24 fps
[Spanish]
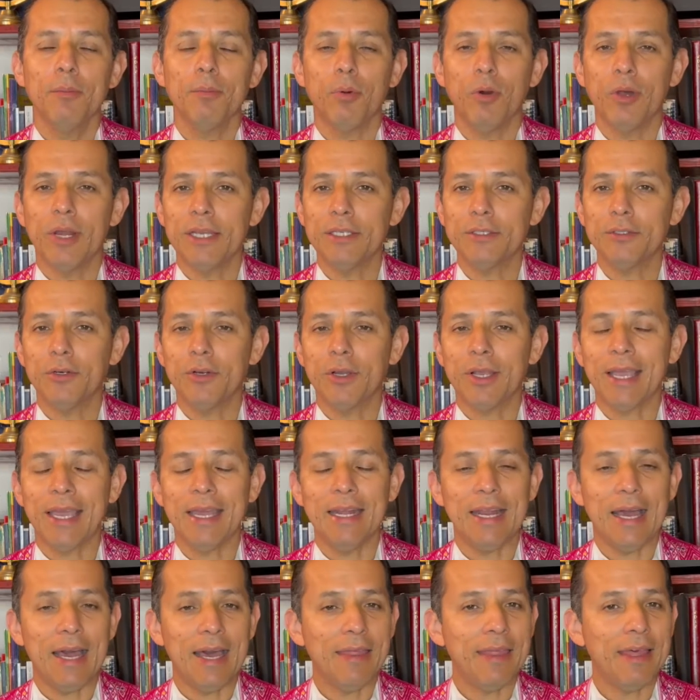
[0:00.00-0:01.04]
Por eso
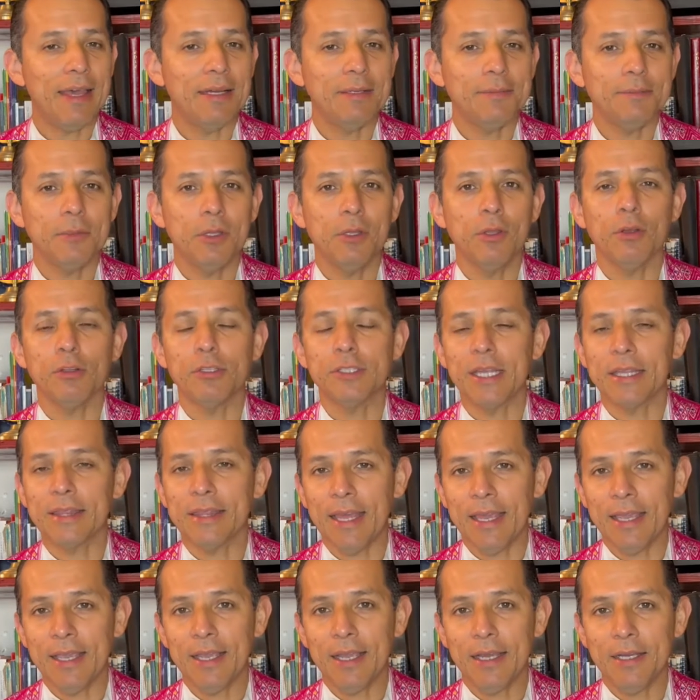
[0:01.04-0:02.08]
que nada nos
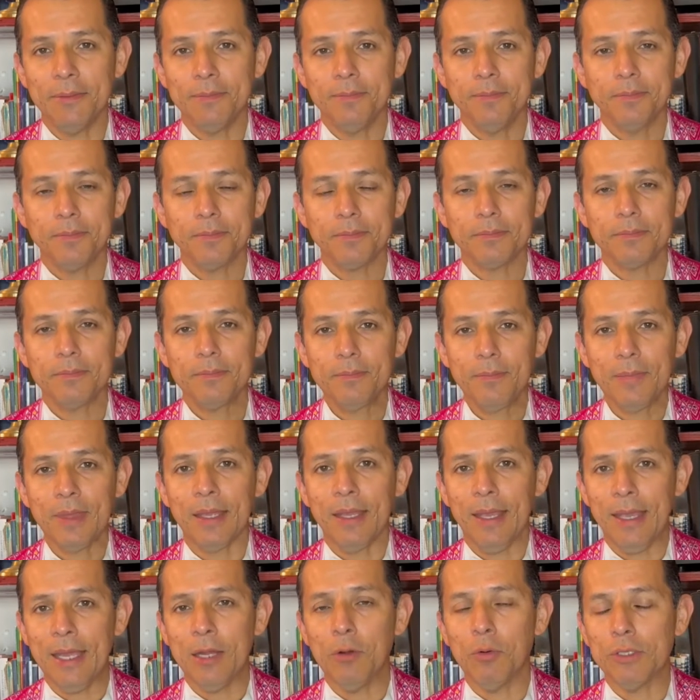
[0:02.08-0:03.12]
detenga
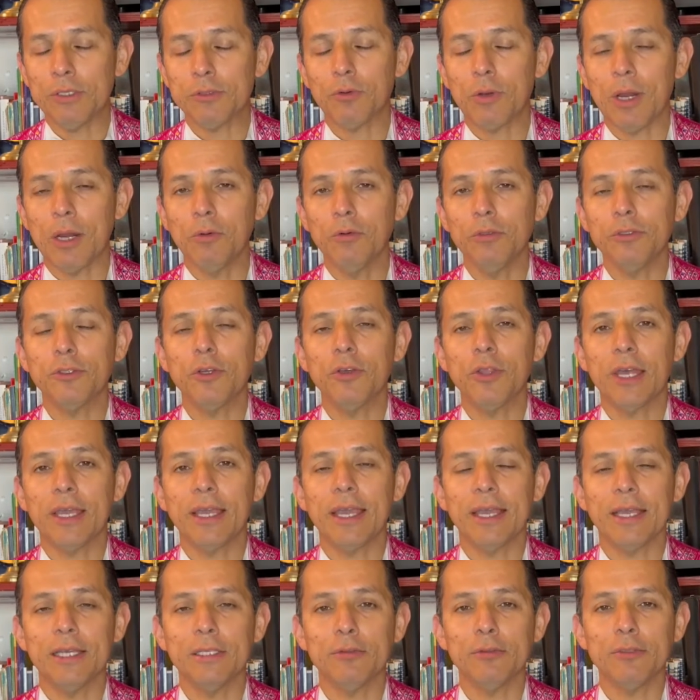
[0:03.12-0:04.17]
en nuestro anuncio de
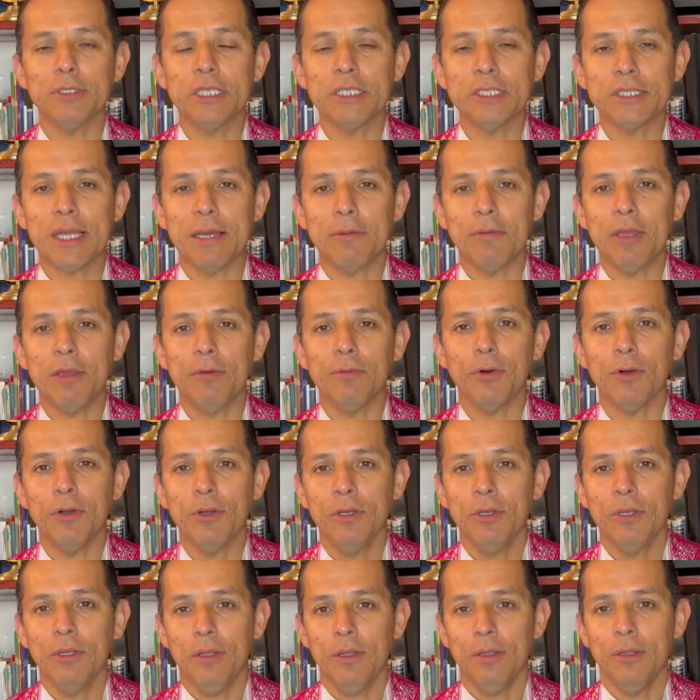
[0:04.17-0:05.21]
que Jesús está vivo.
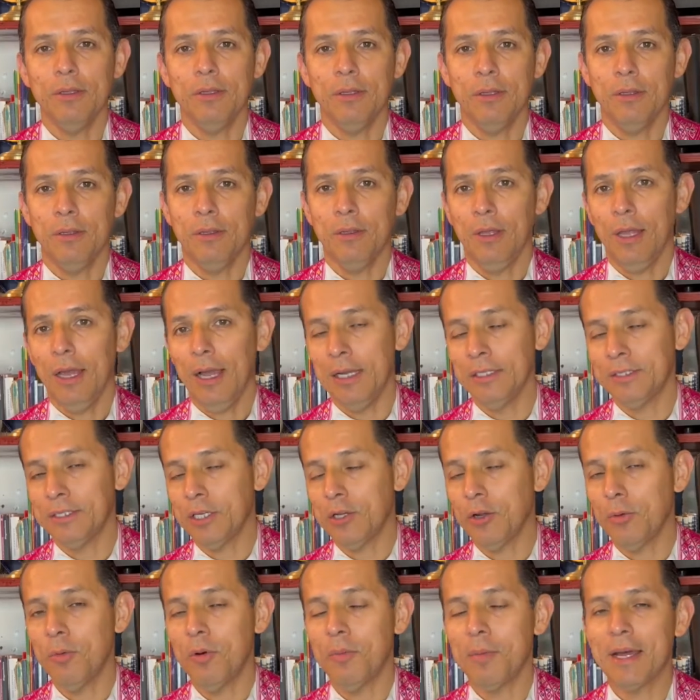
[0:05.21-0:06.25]

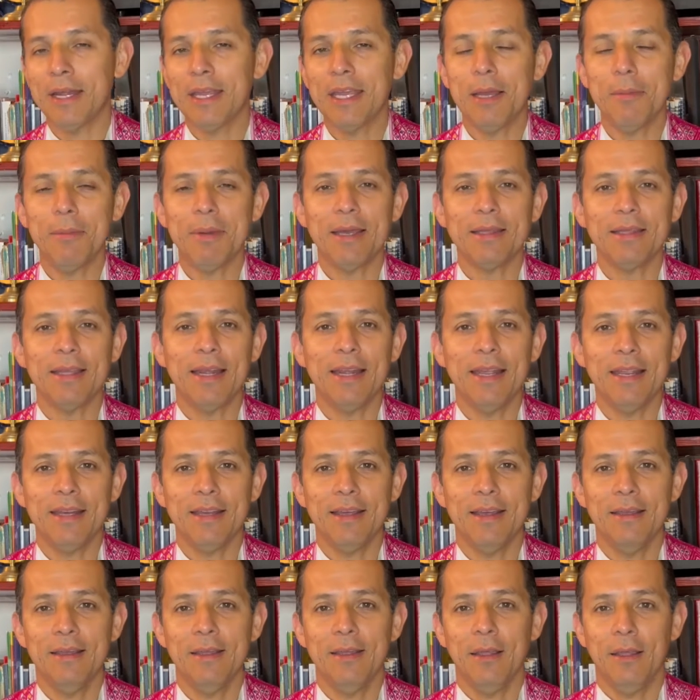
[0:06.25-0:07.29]
Así como María
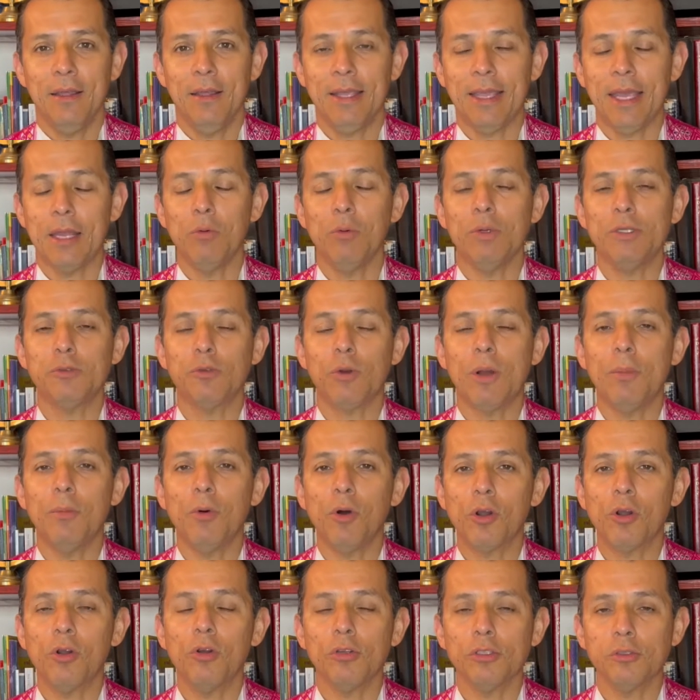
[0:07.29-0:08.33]
Magdalena, que nuestro
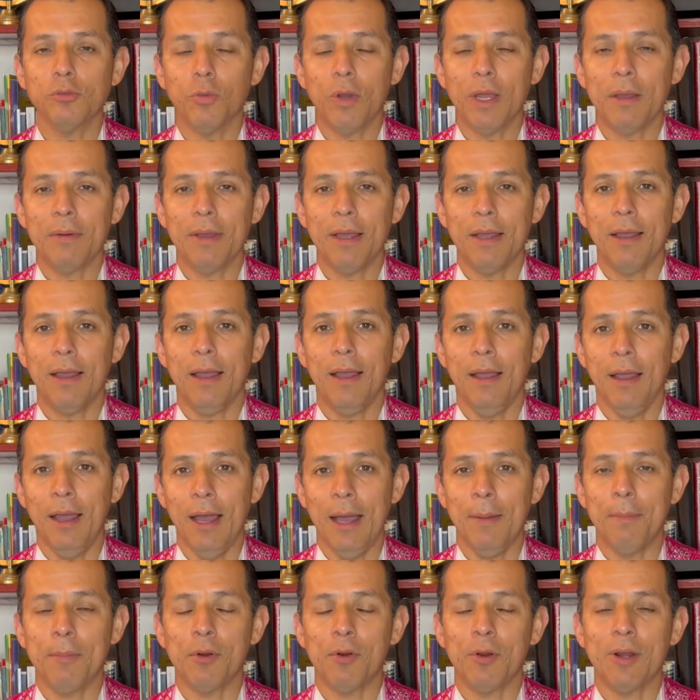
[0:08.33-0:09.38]
amor nos mueva
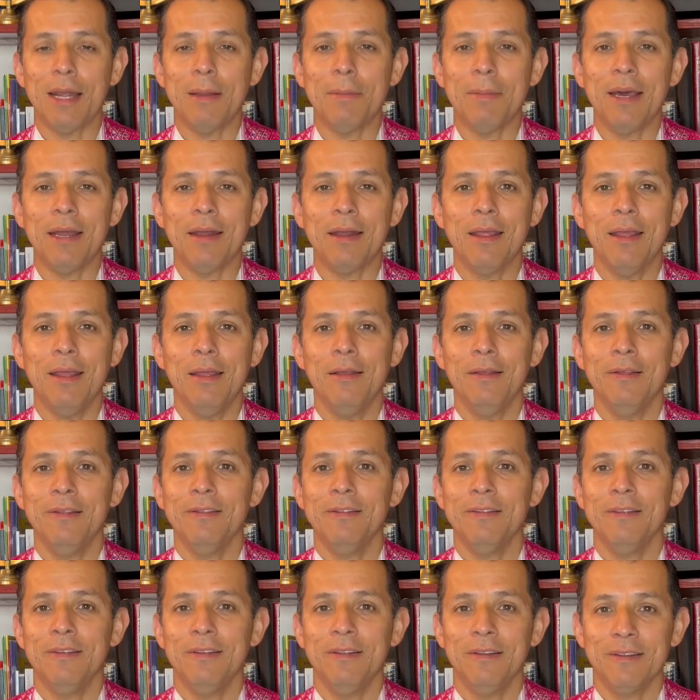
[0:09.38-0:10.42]
a proclamar
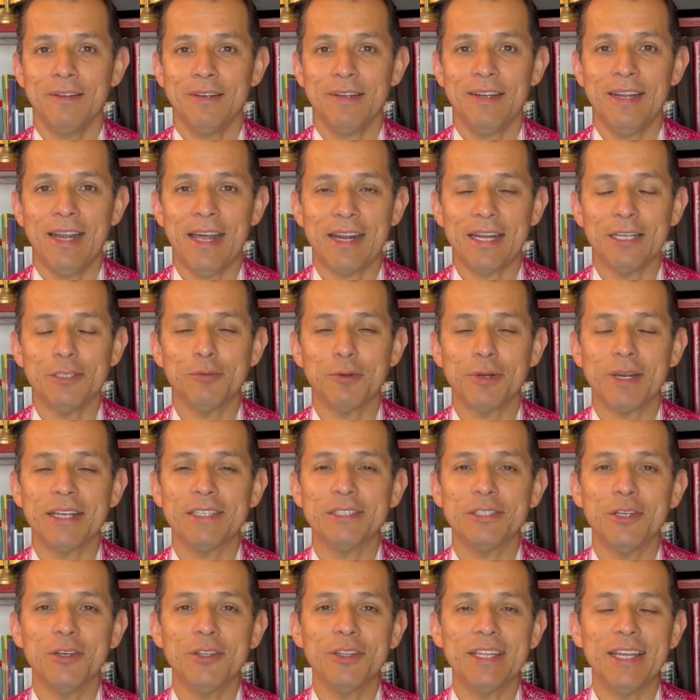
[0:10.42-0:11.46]
la
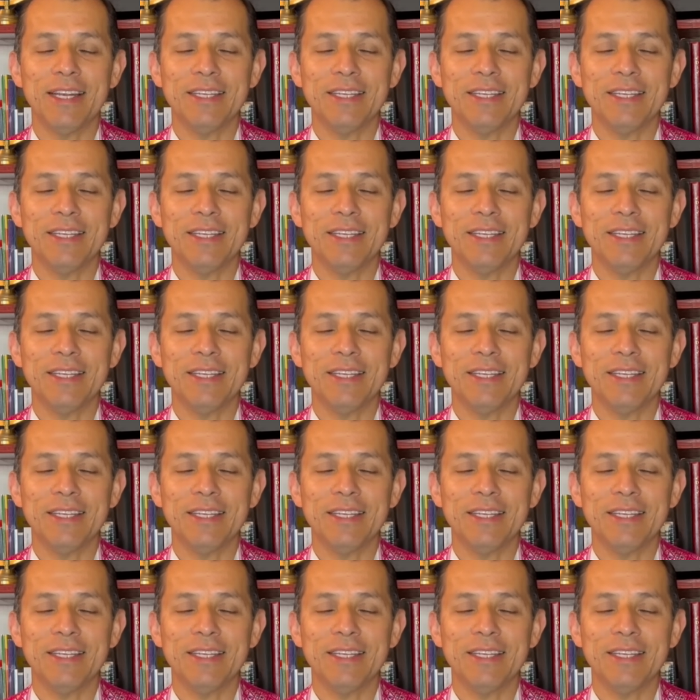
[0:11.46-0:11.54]
resurrección